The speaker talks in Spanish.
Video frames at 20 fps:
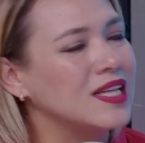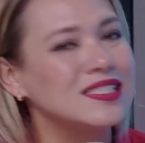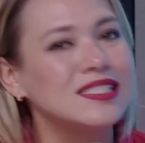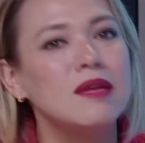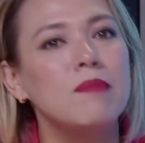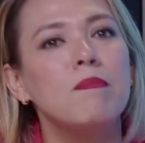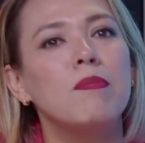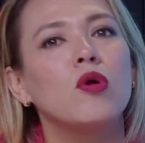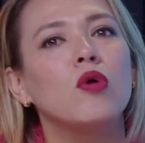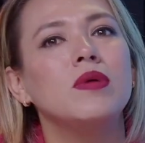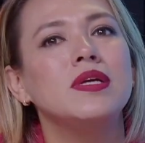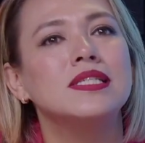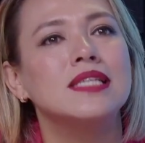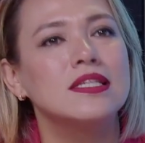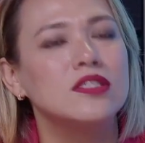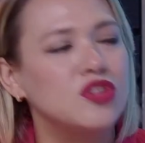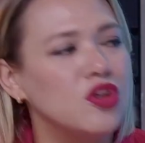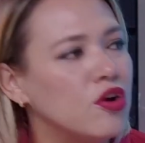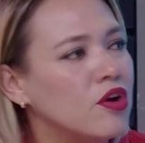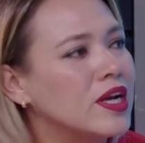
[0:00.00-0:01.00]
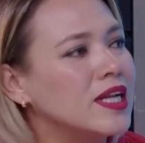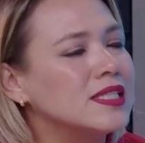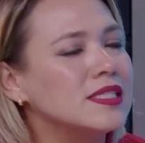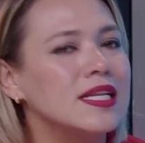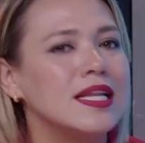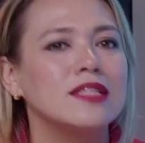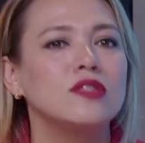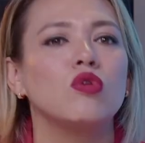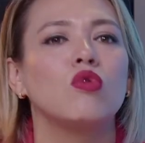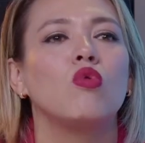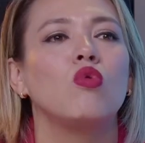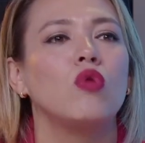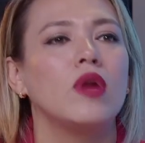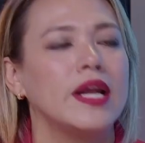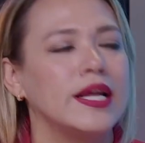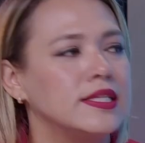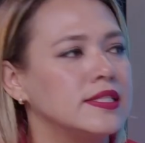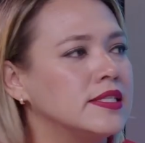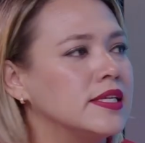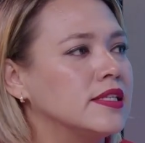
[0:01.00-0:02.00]
Las improvisaciones, las
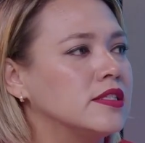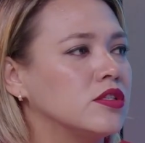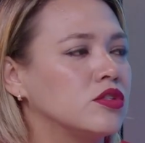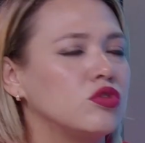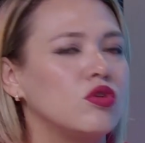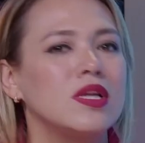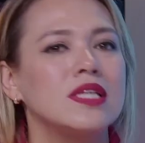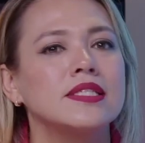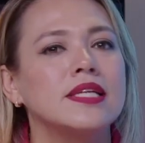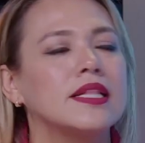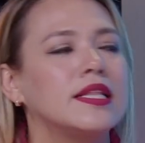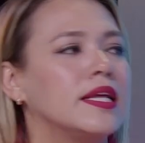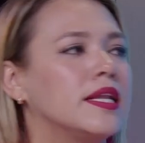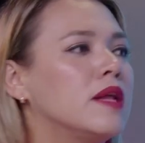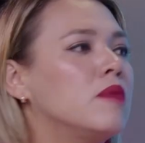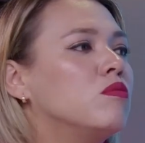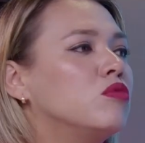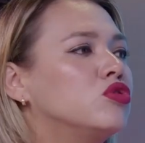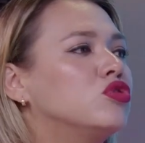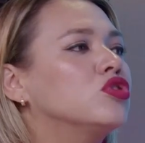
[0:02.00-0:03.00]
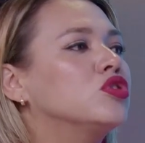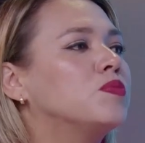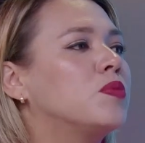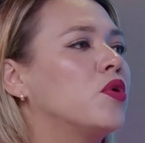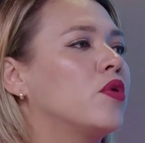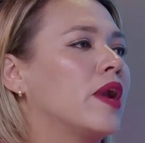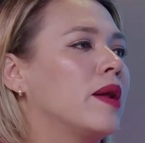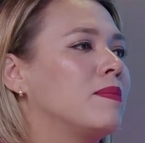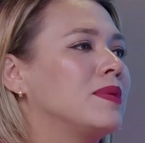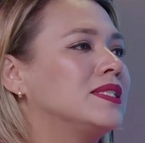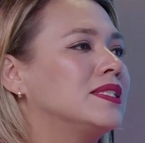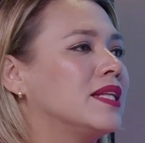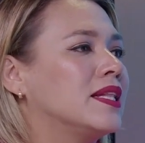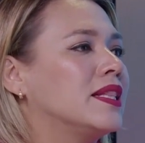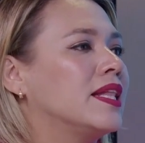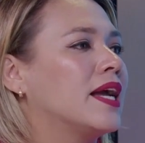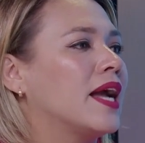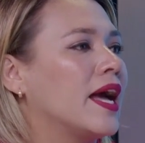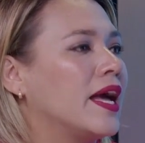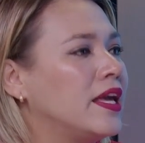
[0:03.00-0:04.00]
ocurrencias son las que tienen muchos programas
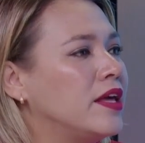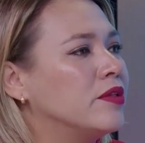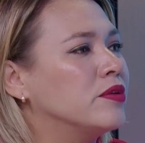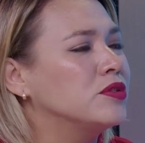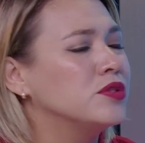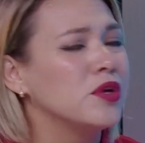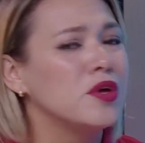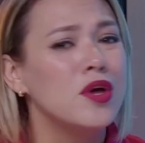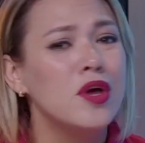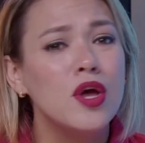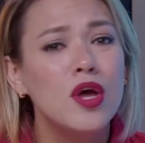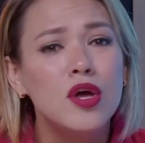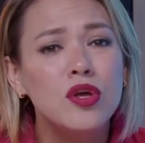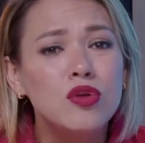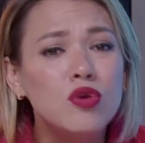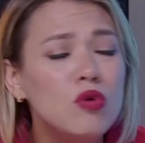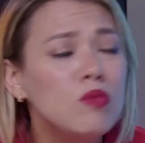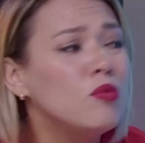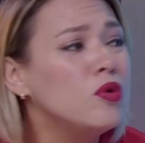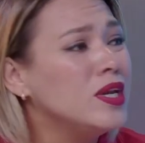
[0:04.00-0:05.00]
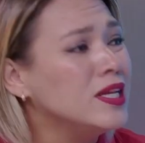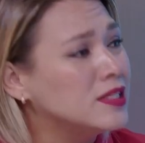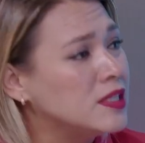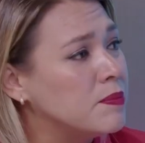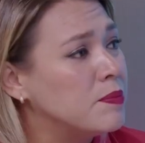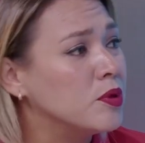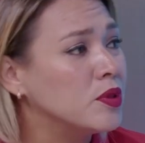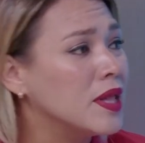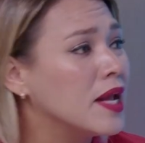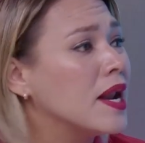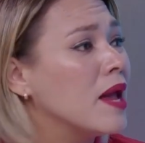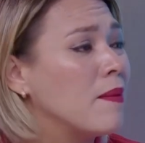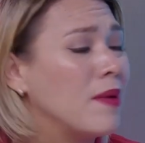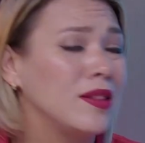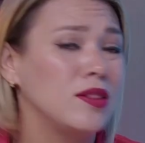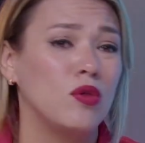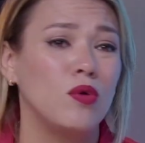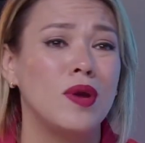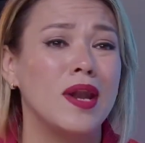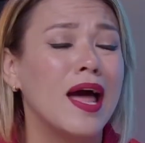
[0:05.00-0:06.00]
tan decaídos y un municipio tan
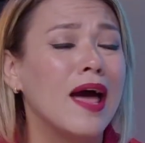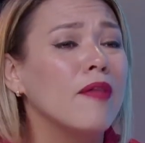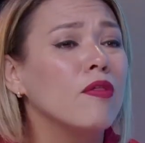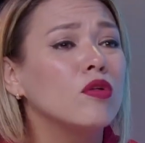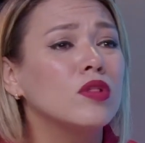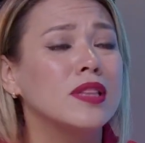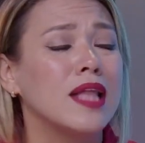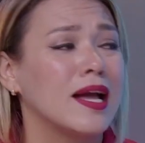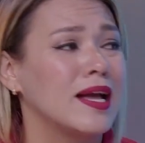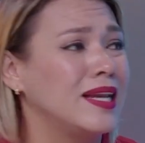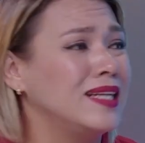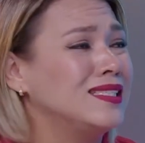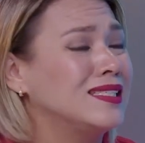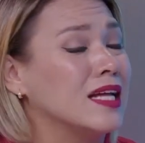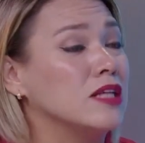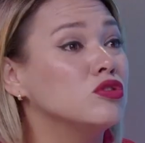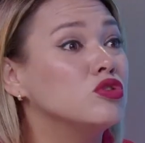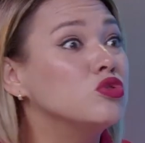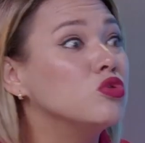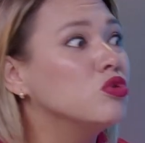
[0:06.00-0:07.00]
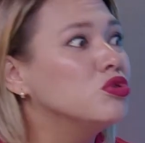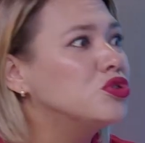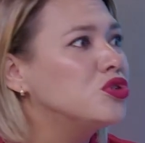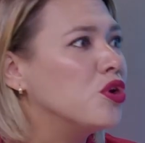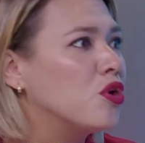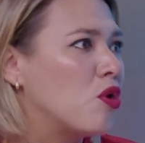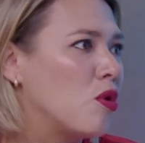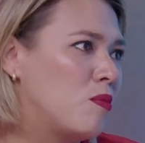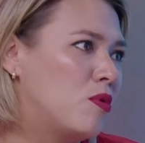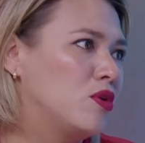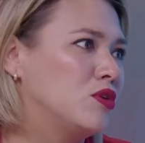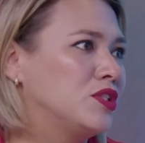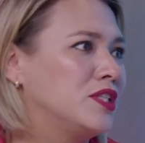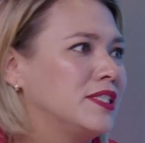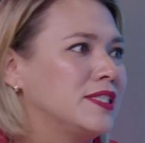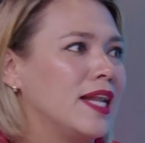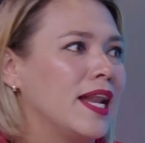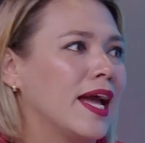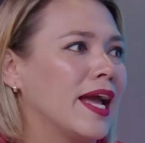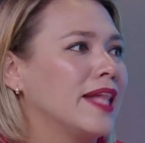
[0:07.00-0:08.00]
abandonado, tan gris, tan sucio, como nos
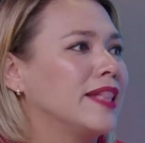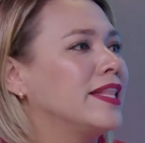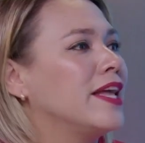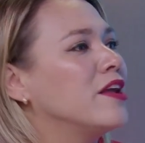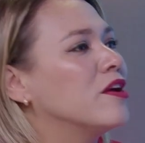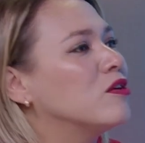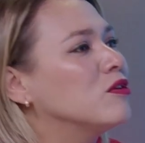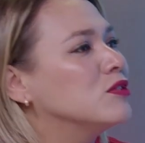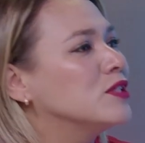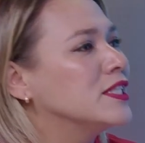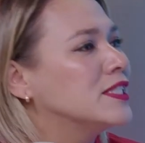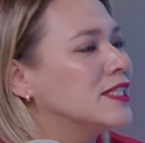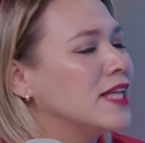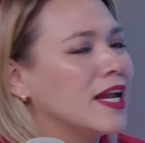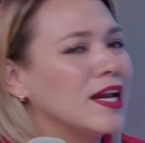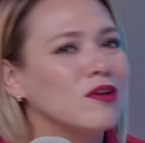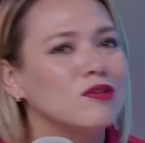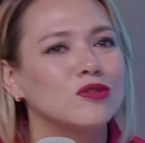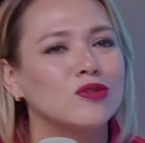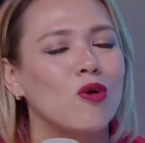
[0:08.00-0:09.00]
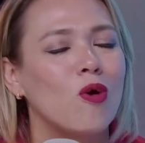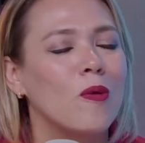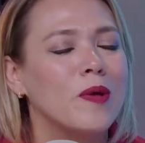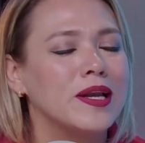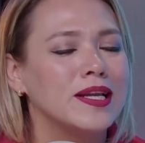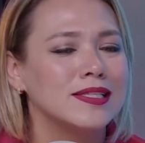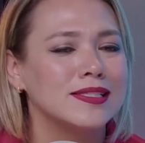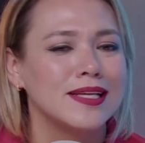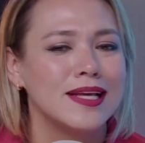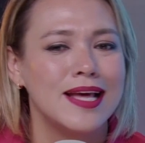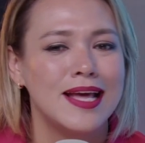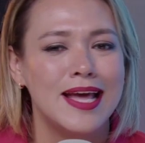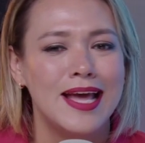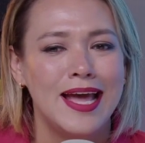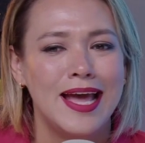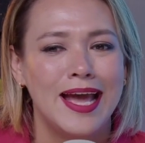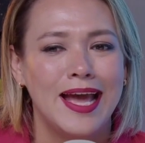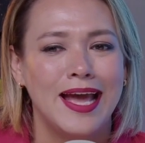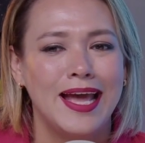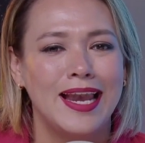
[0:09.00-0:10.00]
dice la gente. Ayer nos decían los jóvenes
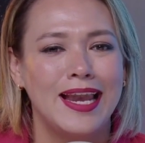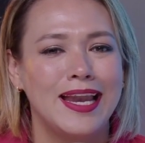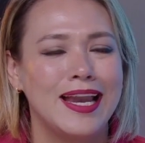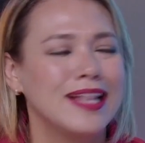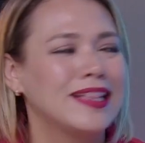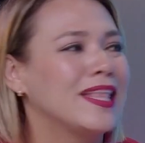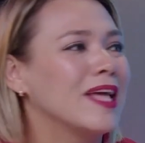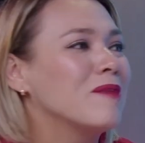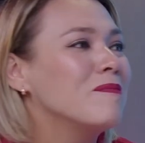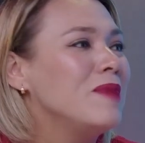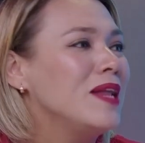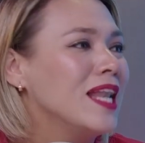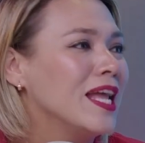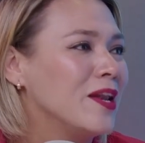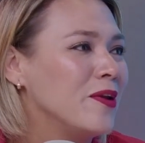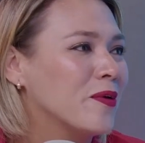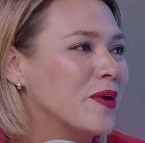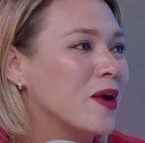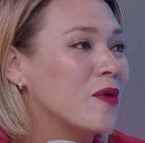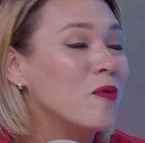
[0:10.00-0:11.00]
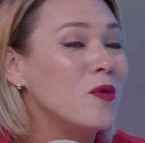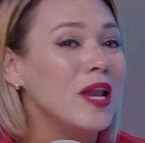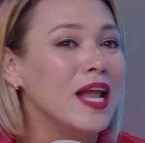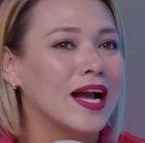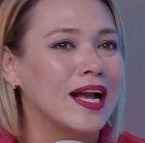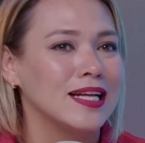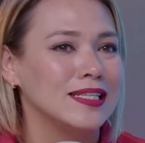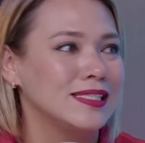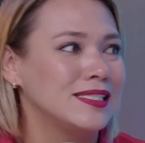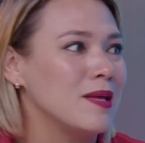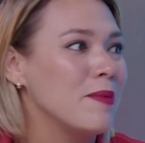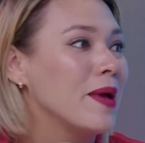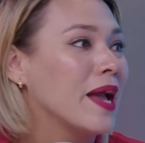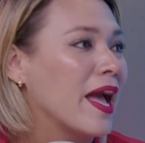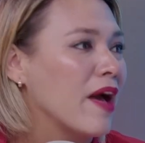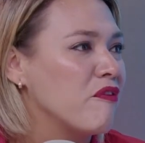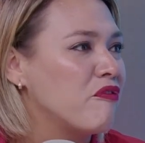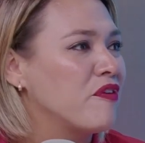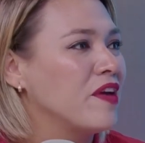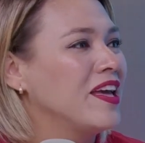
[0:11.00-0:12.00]
en el Tec Milenio que Culiacán se
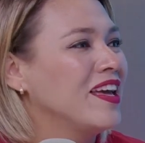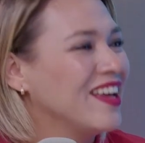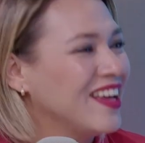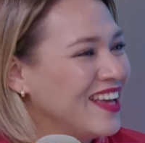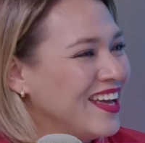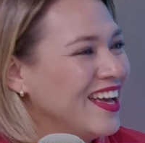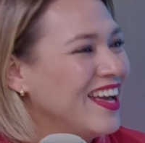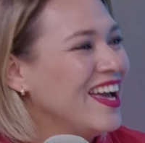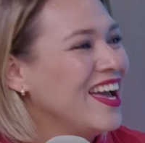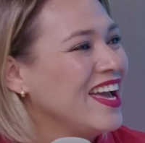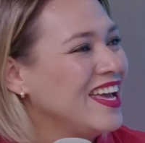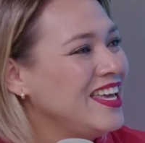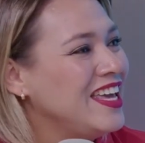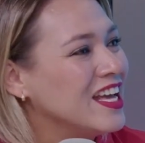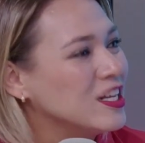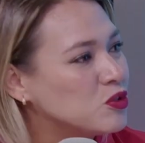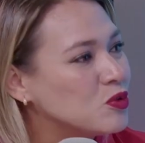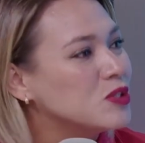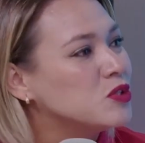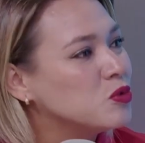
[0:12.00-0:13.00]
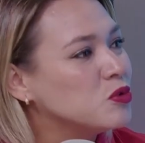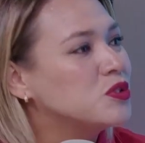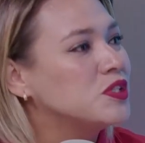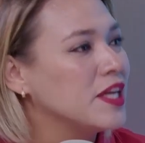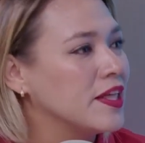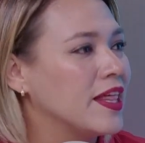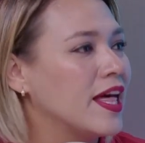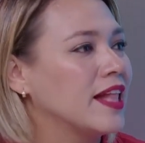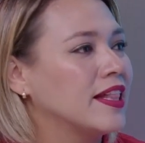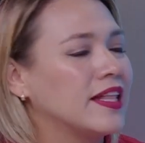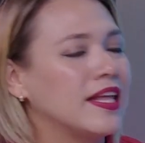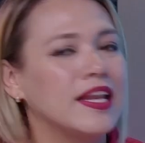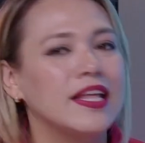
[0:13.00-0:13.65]
ve café y eso es suciedad.